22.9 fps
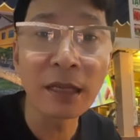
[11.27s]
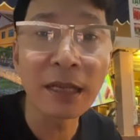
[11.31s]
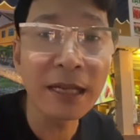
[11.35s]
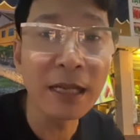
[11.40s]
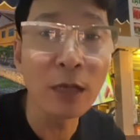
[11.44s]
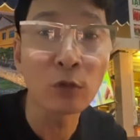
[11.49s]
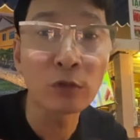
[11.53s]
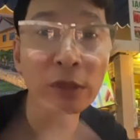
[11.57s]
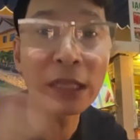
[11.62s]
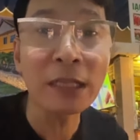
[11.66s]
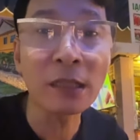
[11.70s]
những cái
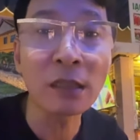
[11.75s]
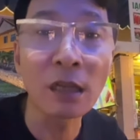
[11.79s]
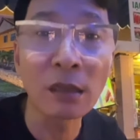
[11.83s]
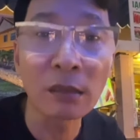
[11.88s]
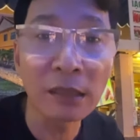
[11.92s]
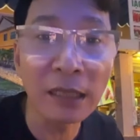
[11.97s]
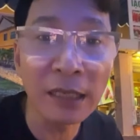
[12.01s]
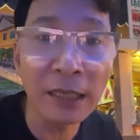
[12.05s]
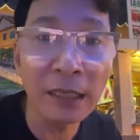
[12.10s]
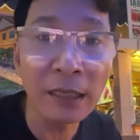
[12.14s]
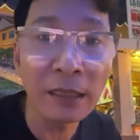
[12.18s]
điều tích
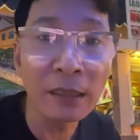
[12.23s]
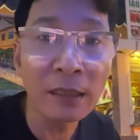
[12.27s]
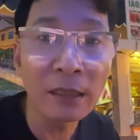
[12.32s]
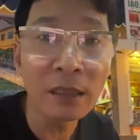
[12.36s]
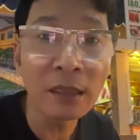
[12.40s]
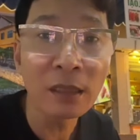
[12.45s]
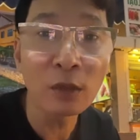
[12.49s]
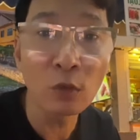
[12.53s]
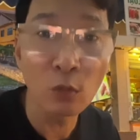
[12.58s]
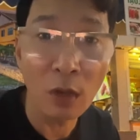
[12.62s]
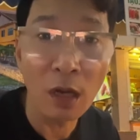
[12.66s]
cực đi
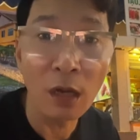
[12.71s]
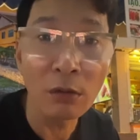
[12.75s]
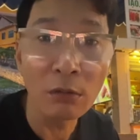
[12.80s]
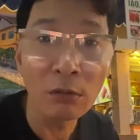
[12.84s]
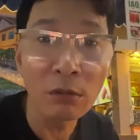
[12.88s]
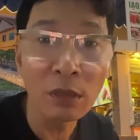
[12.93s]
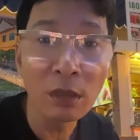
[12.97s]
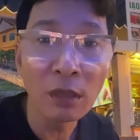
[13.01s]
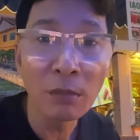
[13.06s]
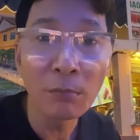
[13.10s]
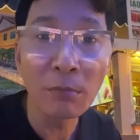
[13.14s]
đúng
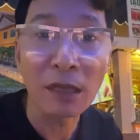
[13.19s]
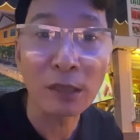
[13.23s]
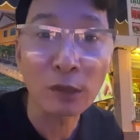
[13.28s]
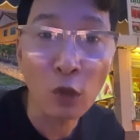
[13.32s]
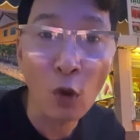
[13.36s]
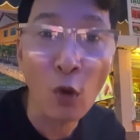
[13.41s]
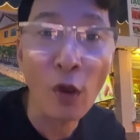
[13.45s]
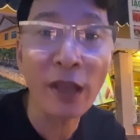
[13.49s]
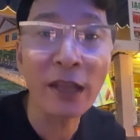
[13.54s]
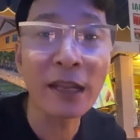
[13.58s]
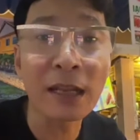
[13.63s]
không mà
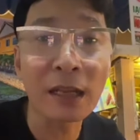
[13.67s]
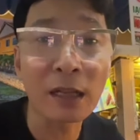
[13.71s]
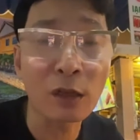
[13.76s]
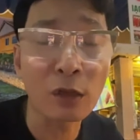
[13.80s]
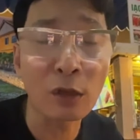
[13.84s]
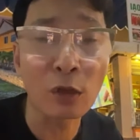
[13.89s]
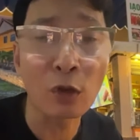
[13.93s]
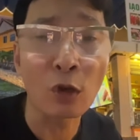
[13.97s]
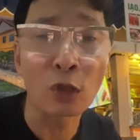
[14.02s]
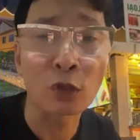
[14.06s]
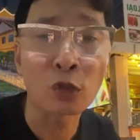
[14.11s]
soi
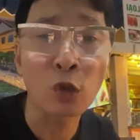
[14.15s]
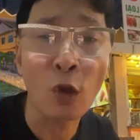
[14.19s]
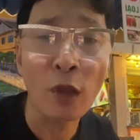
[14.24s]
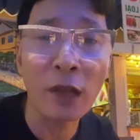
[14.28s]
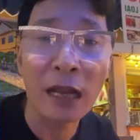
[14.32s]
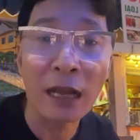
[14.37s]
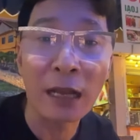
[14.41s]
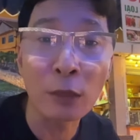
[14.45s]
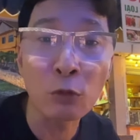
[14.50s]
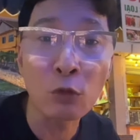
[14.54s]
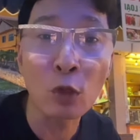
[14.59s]
còn
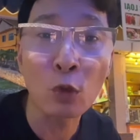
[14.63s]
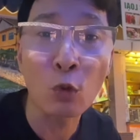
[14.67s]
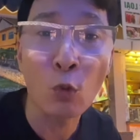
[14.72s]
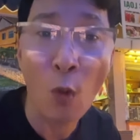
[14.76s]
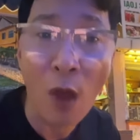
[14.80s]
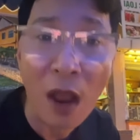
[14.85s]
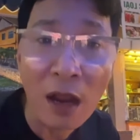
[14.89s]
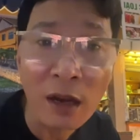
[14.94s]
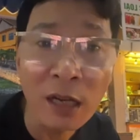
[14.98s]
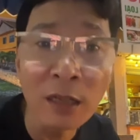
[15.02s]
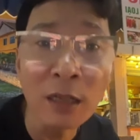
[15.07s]
soi cả cái chuyện
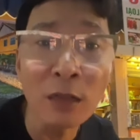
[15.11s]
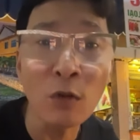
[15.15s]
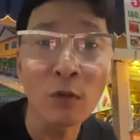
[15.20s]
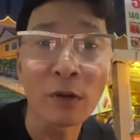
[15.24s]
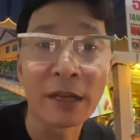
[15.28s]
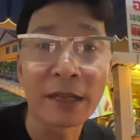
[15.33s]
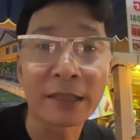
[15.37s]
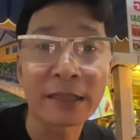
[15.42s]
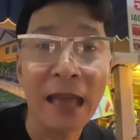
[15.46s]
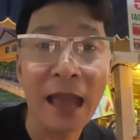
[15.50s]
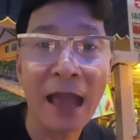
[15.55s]
quá khứ
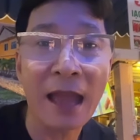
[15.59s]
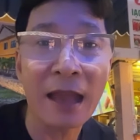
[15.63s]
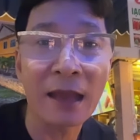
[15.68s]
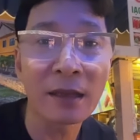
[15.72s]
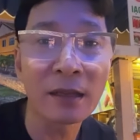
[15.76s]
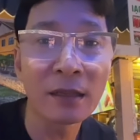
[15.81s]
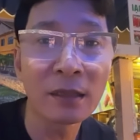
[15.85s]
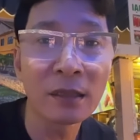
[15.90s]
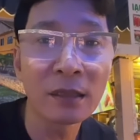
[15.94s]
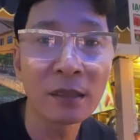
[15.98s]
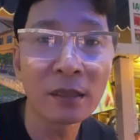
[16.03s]
của người
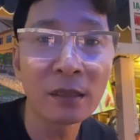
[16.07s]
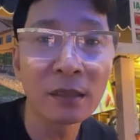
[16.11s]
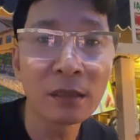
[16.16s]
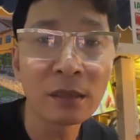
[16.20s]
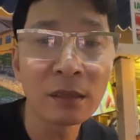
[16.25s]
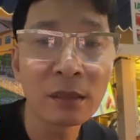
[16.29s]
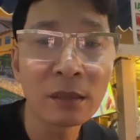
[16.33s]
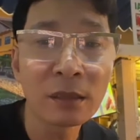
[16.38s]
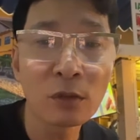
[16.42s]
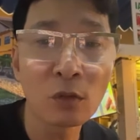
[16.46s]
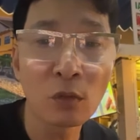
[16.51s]
ta
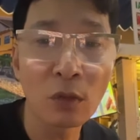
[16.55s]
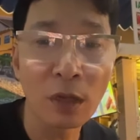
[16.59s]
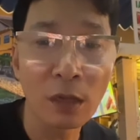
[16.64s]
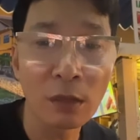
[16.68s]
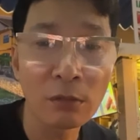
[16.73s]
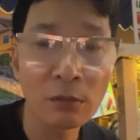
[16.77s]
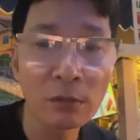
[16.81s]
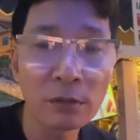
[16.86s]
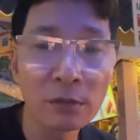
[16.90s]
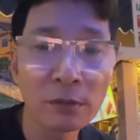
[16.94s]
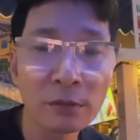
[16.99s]
đúng
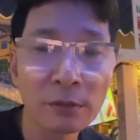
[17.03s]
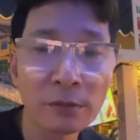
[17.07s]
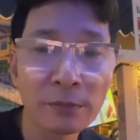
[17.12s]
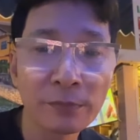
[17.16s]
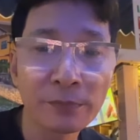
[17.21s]
không